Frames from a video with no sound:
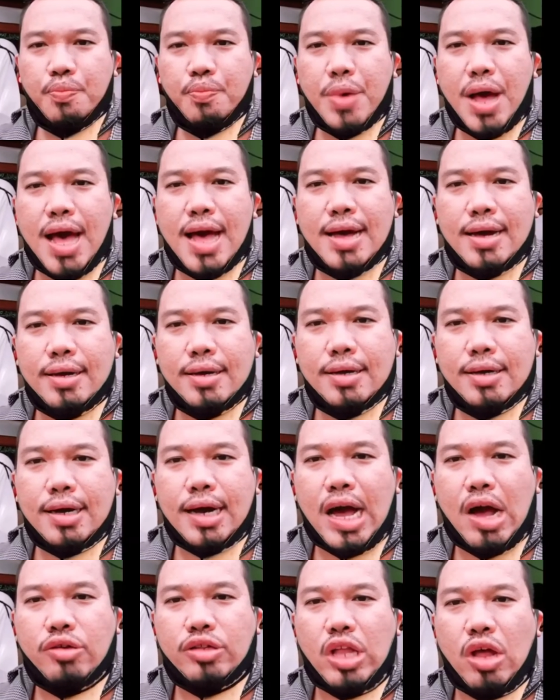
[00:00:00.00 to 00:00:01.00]
Bang,
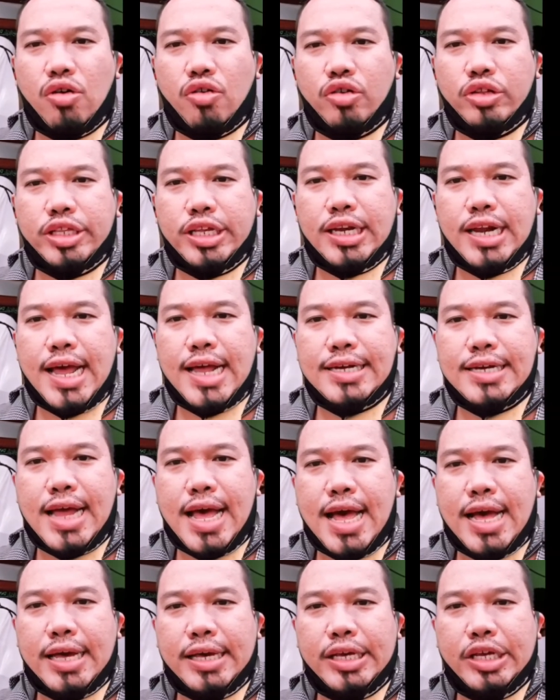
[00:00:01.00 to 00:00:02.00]
kau tahu
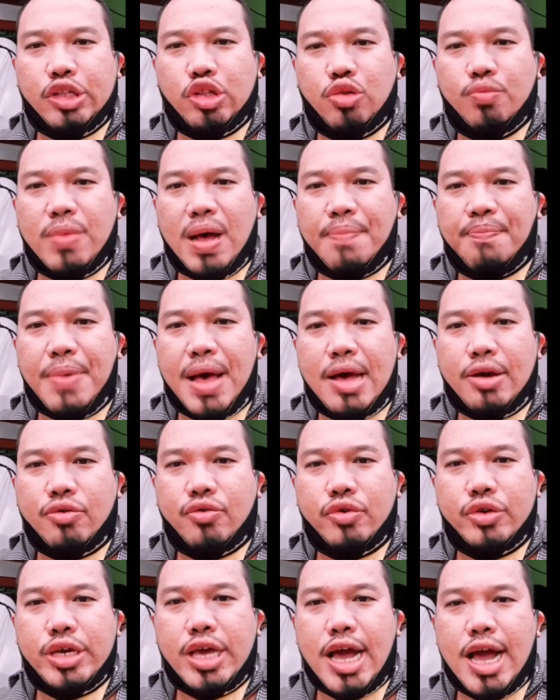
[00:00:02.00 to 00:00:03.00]
kuntilanak itu
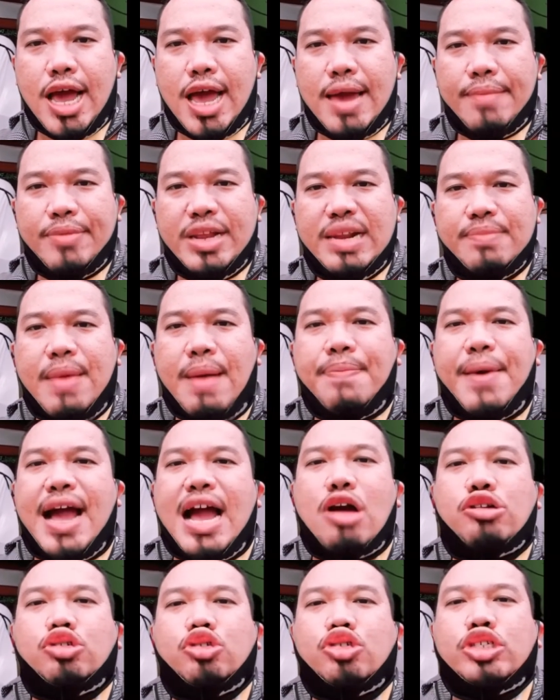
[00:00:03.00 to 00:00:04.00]
bapakku yang hamil. Bapak
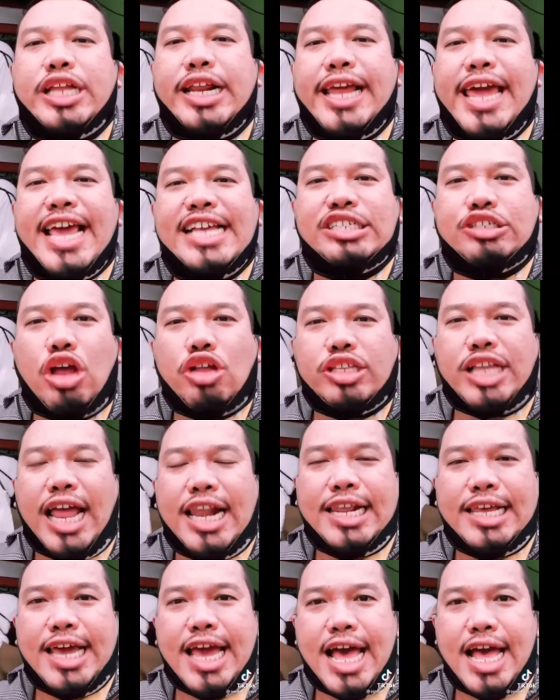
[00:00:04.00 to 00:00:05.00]
kau suster ngesot
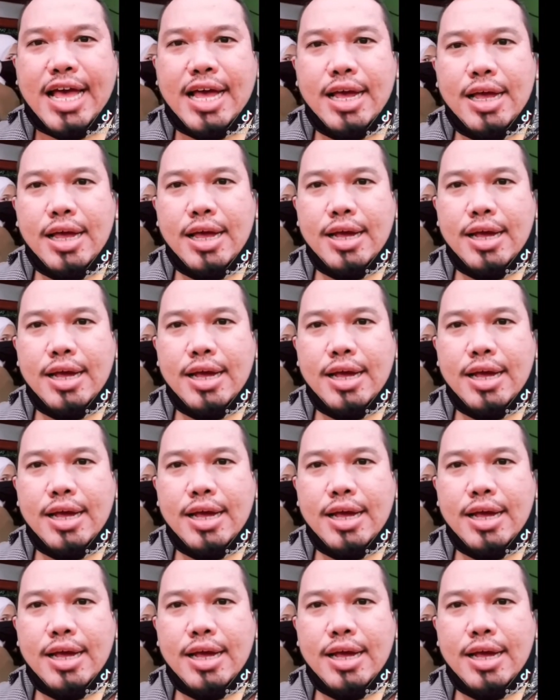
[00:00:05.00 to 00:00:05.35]
kali ya?